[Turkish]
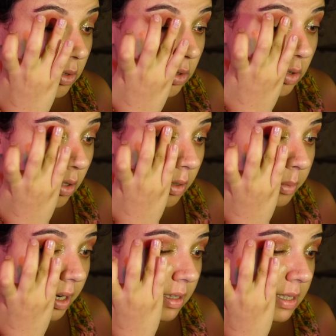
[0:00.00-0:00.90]

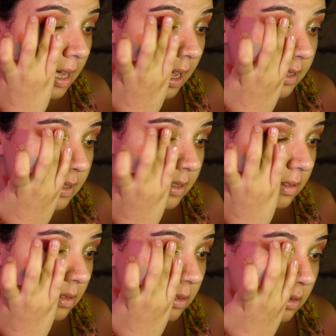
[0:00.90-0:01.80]
Şöyle biraz
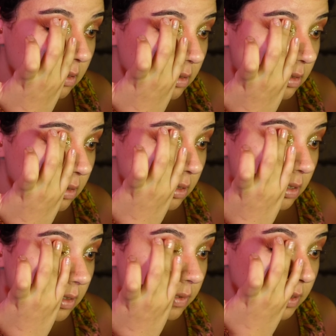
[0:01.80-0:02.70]
gelsin.
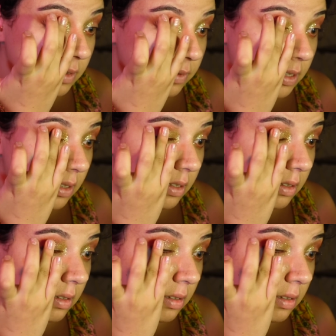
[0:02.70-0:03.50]
Fıt fıt.